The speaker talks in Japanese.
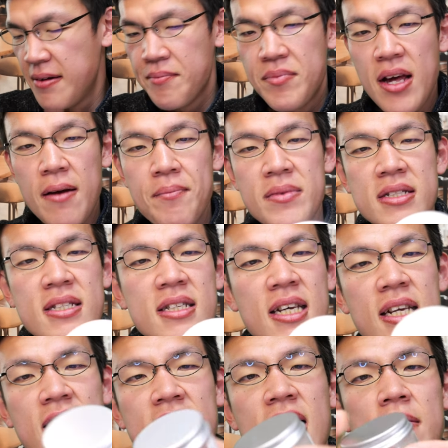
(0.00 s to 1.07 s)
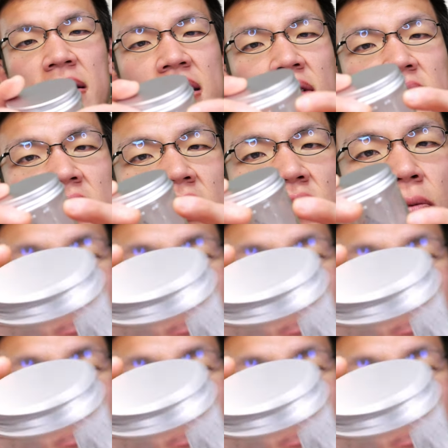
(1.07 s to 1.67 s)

で、次に食べたこちらの、